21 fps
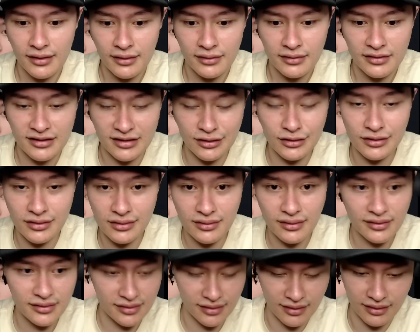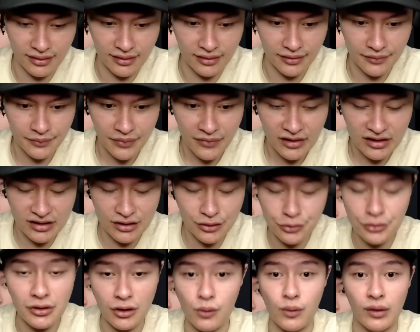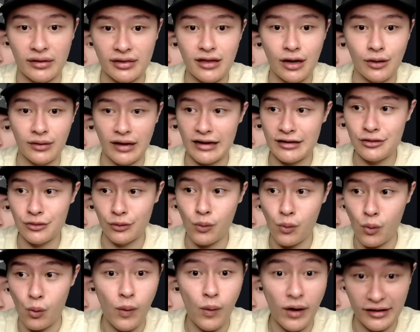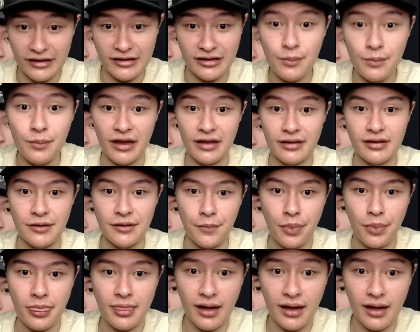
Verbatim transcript: 资这个资讯的管道呢，还是从国外的一些媒体。